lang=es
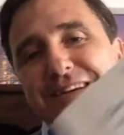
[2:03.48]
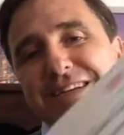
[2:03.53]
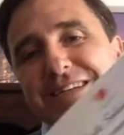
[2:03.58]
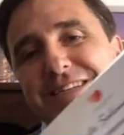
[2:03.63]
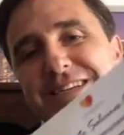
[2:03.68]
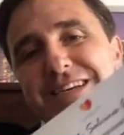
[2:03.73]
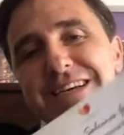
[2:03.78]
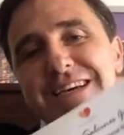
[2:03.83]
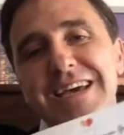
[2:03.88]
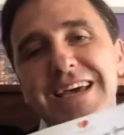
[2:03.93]

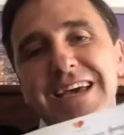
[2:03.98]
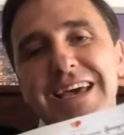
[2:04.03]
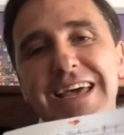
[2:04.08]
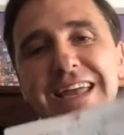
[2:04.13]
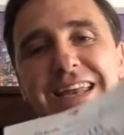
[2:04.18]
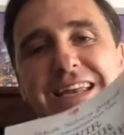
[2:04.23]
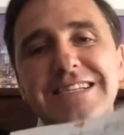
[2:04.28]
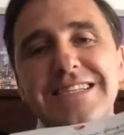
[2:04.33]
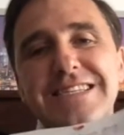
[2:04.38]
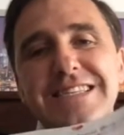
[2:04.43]
es que
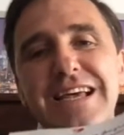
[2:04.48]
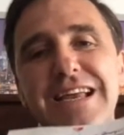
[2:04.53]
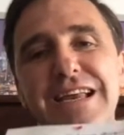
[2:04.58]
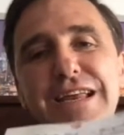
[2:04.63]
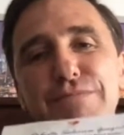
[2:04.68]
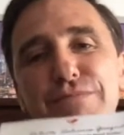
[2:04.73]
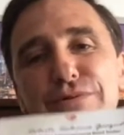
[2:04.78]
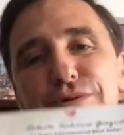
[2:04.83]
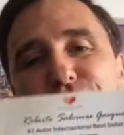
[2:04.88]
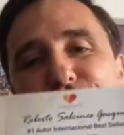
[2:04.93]
en este
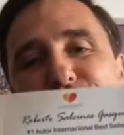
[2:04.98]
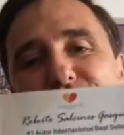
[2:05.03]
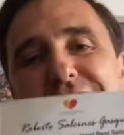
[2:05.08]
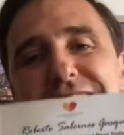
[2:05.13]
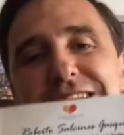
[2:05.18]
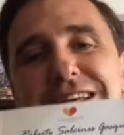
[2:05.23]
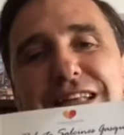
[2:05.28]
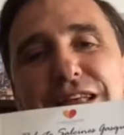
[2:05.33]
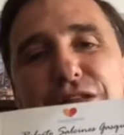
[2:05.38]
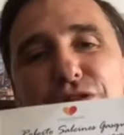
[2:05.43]
libro, que
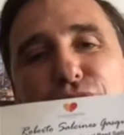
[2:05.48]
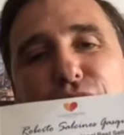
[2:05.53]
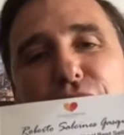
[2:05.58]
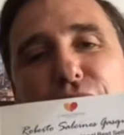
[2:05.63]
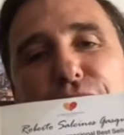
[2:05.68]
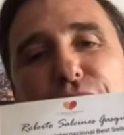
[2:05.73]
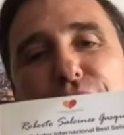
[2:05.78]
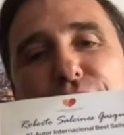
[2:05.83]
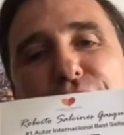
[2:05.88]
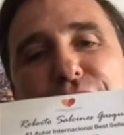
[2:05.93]
se
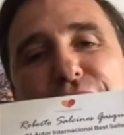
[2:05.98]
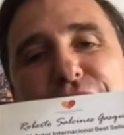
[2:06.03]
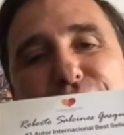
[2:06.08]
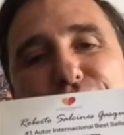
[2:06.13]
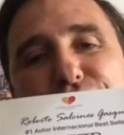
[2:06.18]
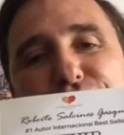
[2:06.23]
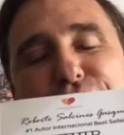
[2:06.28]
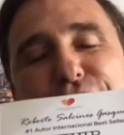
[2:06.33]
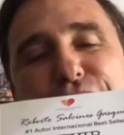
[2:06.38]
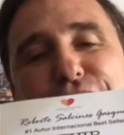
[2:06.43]
titula Vivir,
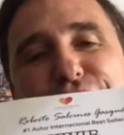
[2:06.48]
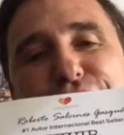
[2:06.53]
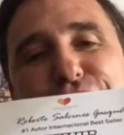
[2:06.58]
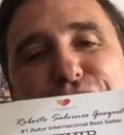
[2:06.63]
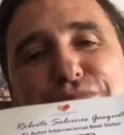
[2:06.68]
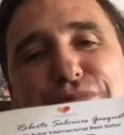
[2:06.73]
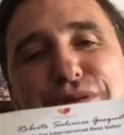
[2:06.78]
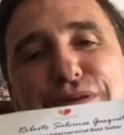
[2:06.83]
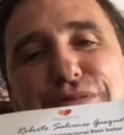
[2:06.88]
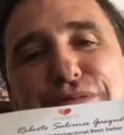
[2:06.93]
Revivir y
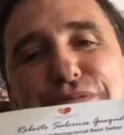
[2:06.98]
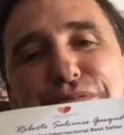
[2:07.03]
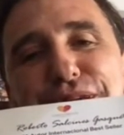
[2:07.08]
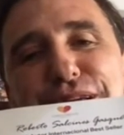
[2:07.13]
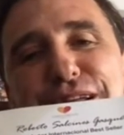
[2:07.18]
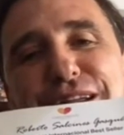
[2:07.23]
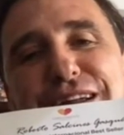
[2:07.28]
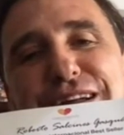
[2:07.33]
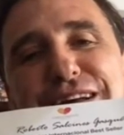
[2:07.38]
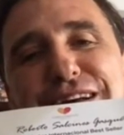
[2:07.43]

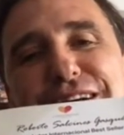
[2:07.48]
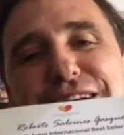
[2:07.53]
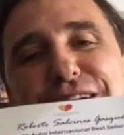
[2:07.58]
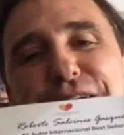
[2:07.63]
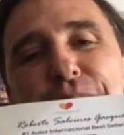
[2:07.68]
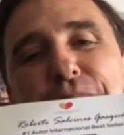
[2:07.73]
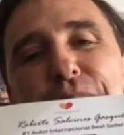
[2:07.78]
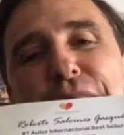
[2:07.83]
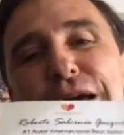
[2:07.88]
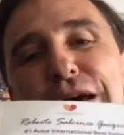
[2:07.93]
Sobrevivir,
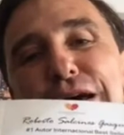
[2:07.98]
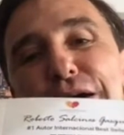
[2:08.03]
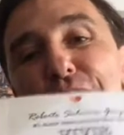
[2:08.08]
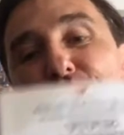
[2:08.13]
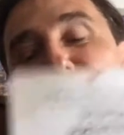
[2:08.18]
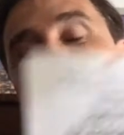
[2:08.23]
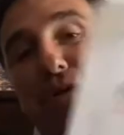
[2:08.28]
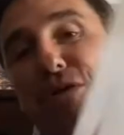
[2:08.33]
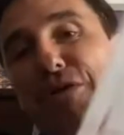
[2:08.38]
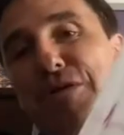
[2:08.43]

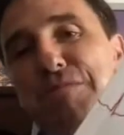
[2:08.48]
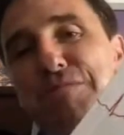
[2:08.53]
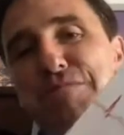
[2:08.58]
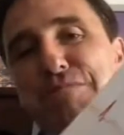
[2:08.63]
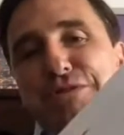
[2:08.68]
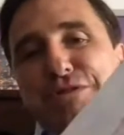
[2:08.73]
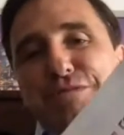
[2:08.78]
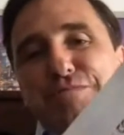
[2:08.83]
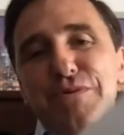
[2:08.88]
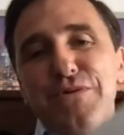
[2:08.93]
bueno,
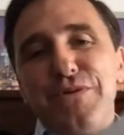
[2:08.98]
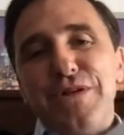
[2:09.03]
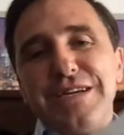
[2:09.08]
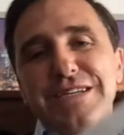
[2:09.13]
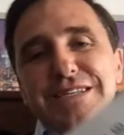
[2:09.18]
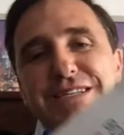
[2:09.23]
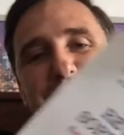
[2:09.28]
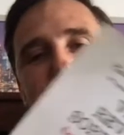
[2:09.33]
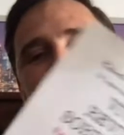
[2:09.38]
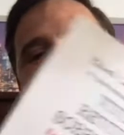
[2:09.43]
pues
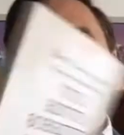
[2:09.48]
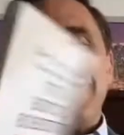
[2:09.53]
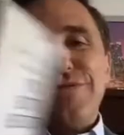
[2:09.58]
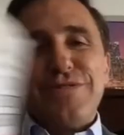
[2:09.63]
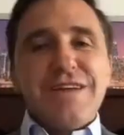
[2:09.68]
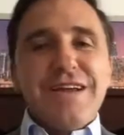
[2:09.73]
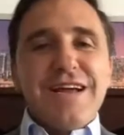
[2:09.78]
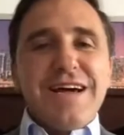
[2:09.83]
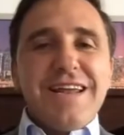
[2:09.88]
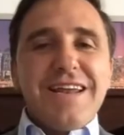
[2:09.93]
podáis
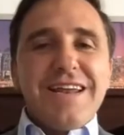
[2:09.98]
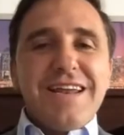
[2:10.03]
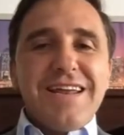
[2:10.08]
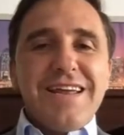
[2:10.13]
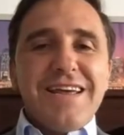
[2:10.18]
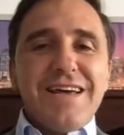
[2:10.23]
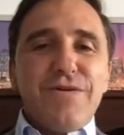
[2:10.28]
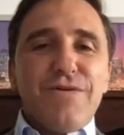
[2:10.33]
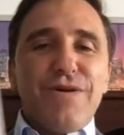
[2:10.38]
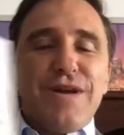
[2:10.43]
encontrar
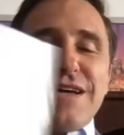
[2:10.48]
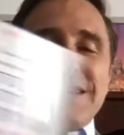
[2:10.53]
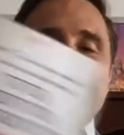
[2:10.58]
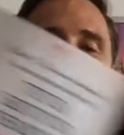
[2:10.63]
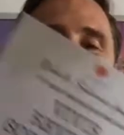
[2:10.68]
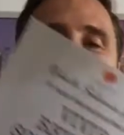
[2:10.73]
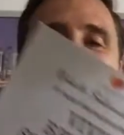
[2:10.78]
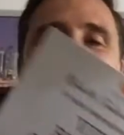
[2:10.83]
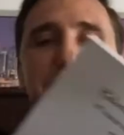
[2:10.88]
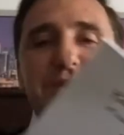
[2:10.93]
cuál ha
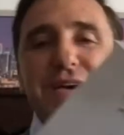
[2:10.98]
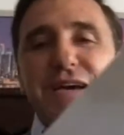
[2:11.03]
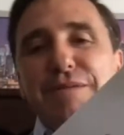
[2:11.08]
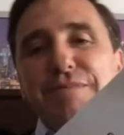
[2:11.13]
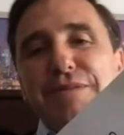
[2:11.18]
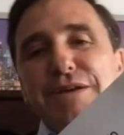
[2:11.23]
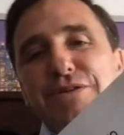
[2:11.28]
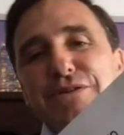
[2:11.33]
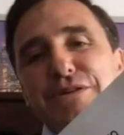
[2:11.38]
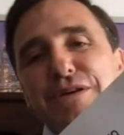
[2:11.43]
sido mi
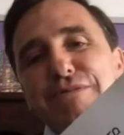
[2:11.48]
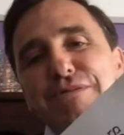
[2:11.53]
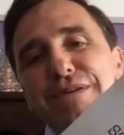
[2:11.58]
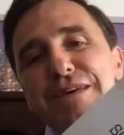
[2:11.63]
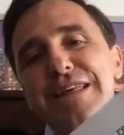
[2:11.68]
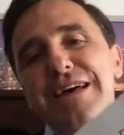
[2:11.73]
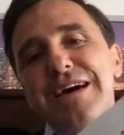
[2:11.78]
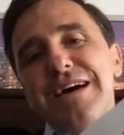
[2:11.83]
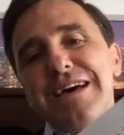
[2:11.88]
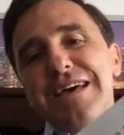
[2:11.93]
camino de
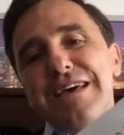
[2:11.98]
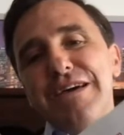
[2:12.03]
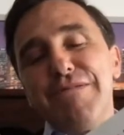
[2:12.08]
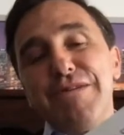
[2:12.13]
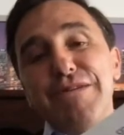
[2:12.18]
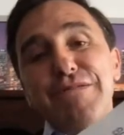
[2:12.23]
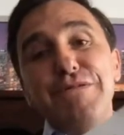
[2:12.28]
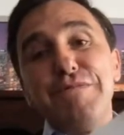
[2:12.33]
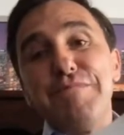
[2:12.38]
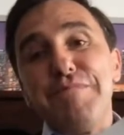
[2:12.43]
vida y
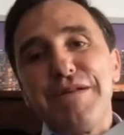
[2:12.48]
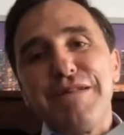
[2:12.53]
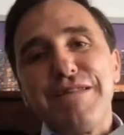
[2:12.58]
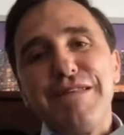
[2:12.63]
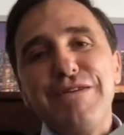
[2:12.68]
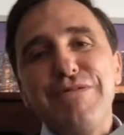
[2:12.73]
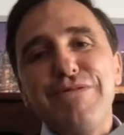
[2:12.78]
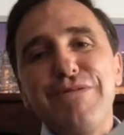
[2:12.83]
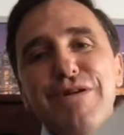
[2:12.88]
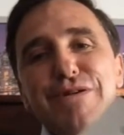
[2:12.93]
cuando he
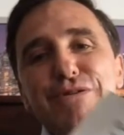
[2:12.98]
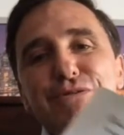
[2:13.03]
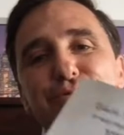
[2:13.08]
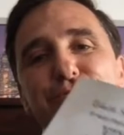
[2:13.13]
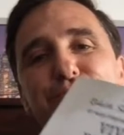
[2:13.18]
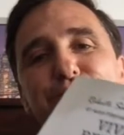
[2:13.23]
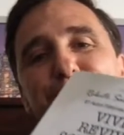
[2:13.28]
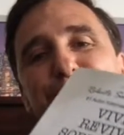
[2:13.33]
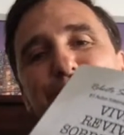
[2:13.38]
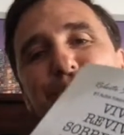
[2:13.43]
perdido el
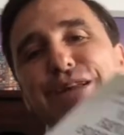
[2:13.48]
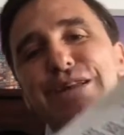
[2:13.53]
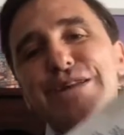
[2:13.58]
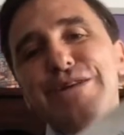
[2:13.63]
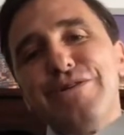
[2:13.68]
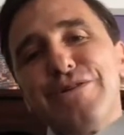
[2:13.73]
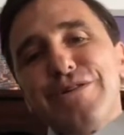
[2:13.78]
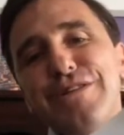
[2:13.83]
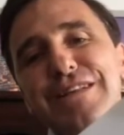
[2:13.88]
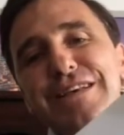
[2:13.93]
rumbo y el
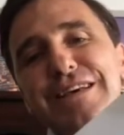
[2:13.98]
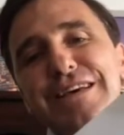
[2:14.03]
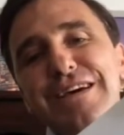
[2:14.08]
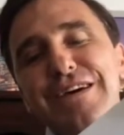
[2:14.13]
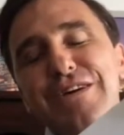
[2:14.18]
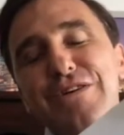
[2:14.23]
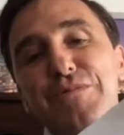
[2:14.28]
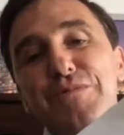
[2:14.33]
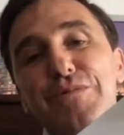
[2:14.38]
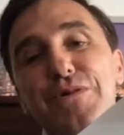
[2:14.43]
norte,
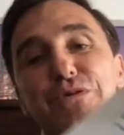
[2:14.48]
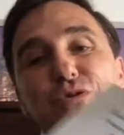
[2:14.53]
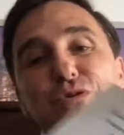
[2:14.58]
cómo he